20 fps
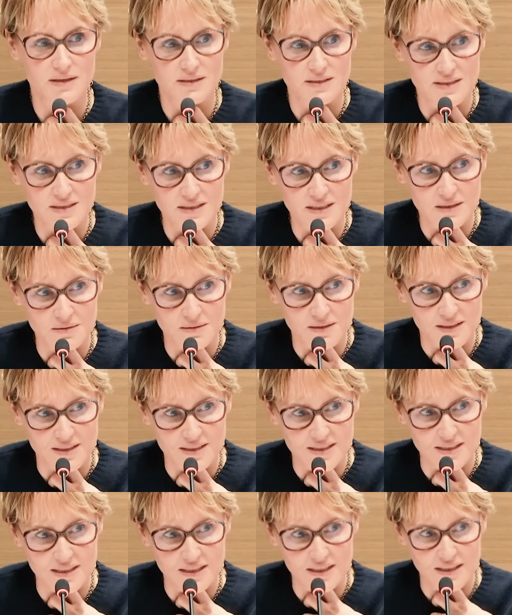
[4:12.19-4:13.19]
ce
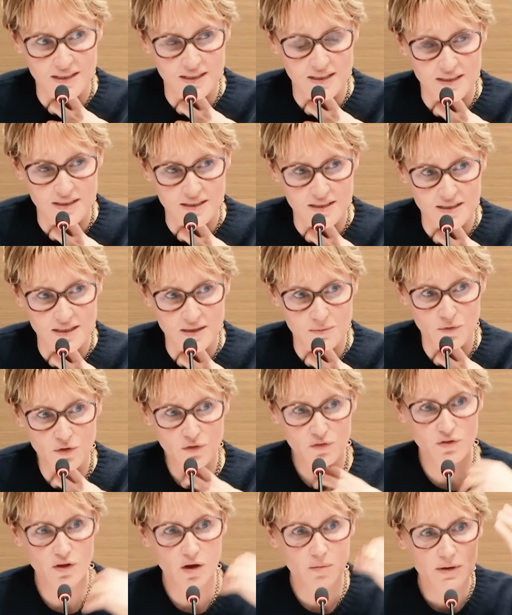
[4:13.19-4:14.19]
qui, ce qui, me
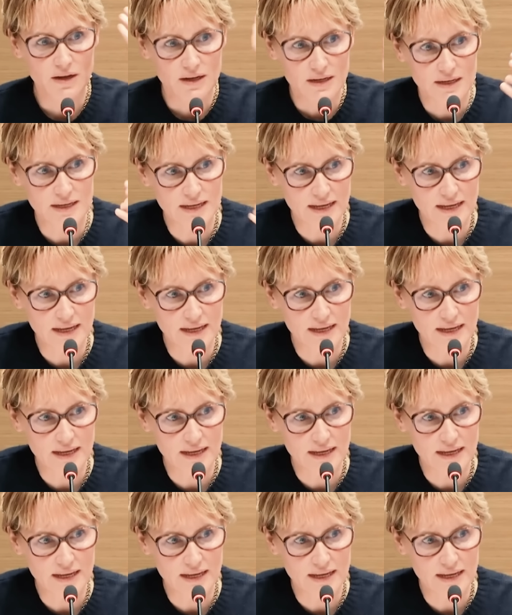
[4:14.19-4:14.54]
semble